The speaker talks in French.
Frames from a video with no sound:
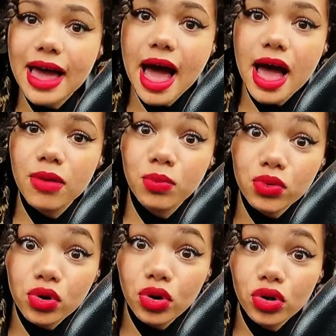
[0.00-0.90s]
un
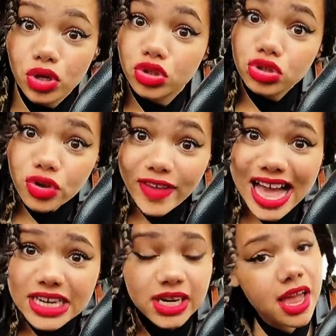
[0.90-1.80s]
boucle
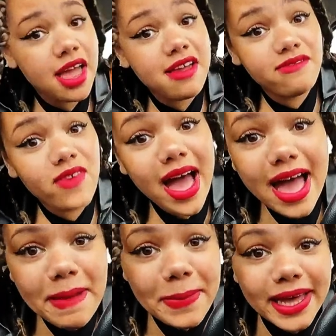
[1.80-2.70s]
sauvage va
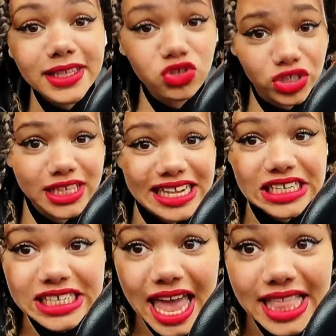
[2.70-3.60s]
apparaître sur cette
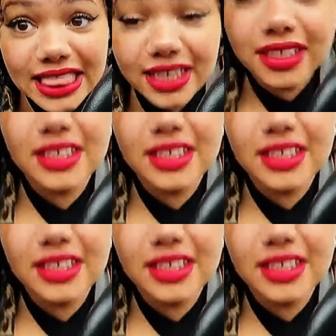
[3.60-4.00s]
chaîne.